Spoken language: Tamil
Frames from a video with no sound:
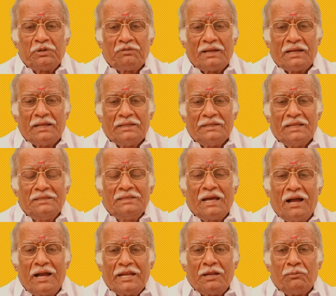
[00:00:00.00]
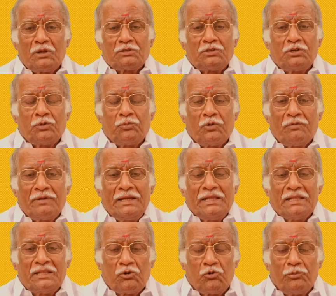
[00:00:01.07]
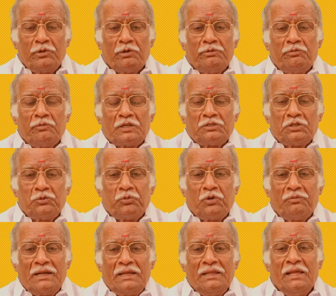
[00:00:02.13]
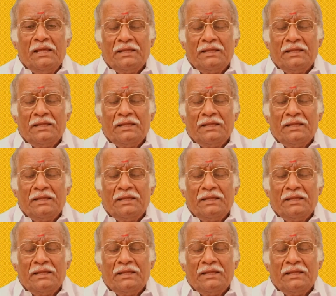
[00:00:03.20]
பண்ணுவேன் எந்த ஆங்கில மருத்துவர்கிட்ட போவேன் எந்த ஹோமியோபதி மருத்துவர்கிட்ட போவேன்